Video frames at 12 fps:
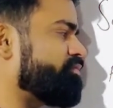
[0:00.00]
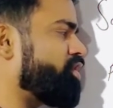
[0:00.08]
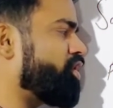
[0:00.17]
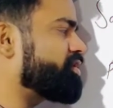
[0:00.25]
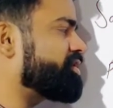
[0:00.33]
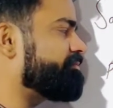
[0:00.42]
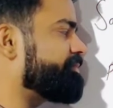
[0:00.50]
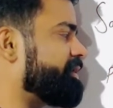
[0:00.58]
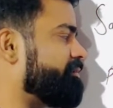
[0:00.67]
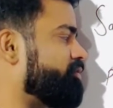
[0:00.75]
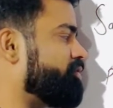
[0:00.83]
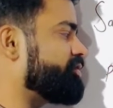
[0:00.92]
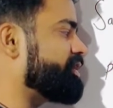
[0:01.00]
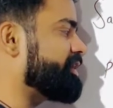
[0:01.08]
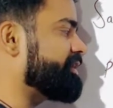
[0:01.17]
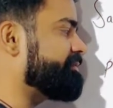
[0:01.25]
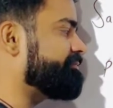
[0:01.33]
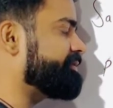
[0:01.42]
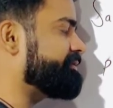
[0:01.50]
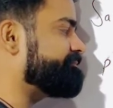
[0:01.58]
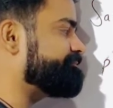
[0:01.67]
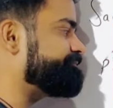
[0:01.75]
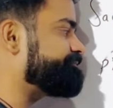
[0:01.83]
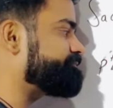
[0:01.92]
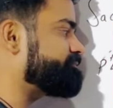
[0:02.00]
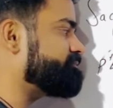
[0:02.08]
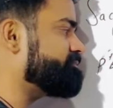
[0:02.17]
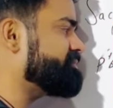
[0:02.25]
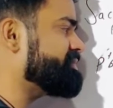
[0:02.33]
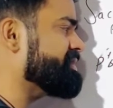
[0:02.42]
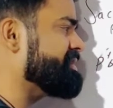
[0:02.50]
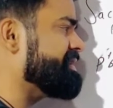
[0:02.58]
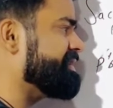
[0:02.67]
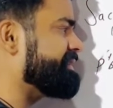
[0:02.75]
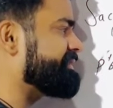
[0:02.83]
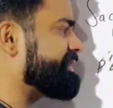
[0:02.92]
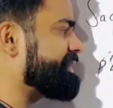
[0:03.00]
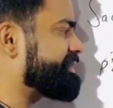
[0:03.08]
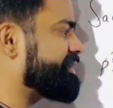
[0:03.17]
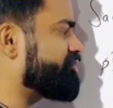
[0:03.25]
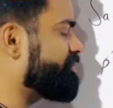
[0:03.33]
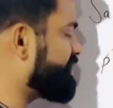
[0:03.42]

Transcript: बहुत सिंपल है बहुत ज़्यादा सिंपल साथ साथ जो